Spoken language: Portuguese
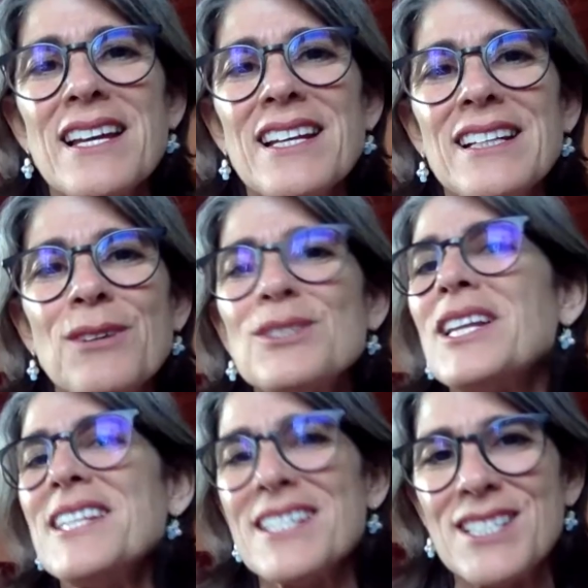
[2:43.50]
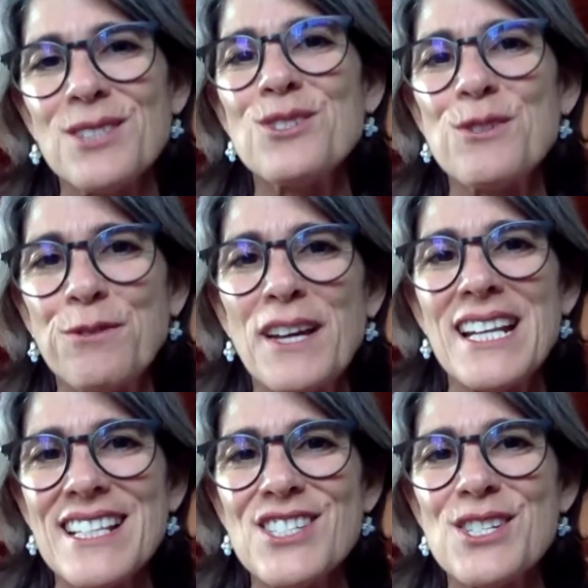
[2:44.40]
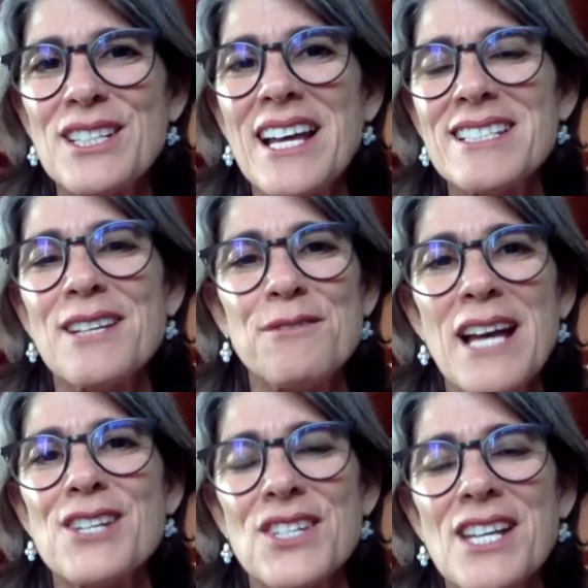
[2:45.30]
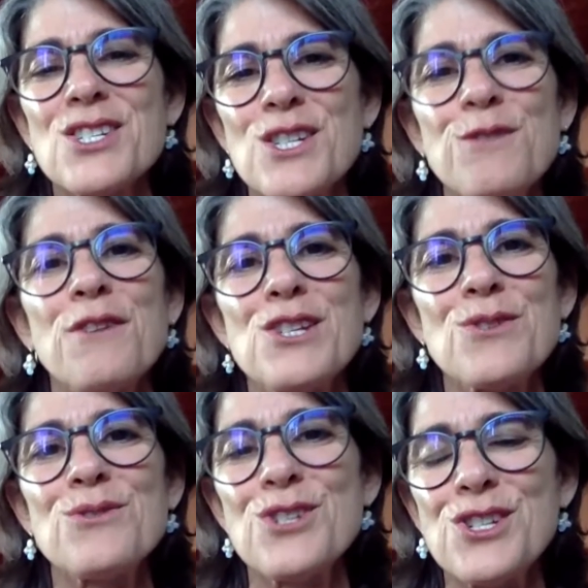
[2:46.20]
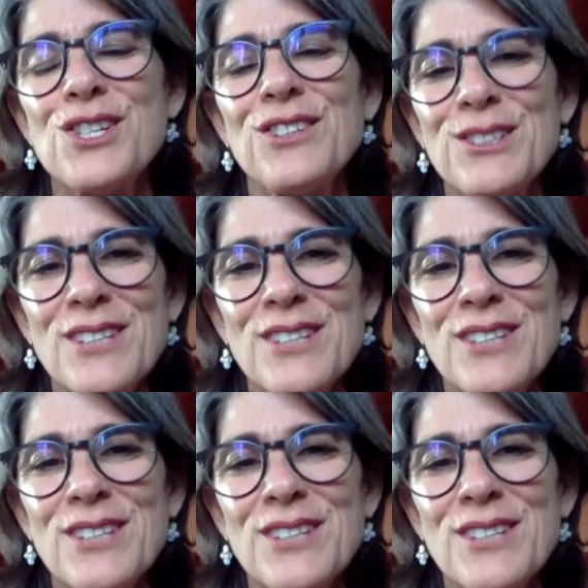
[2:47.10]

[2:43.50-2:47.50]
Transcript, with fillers: é, não teria sido diferente dessa viagem que a gente fez com o Destino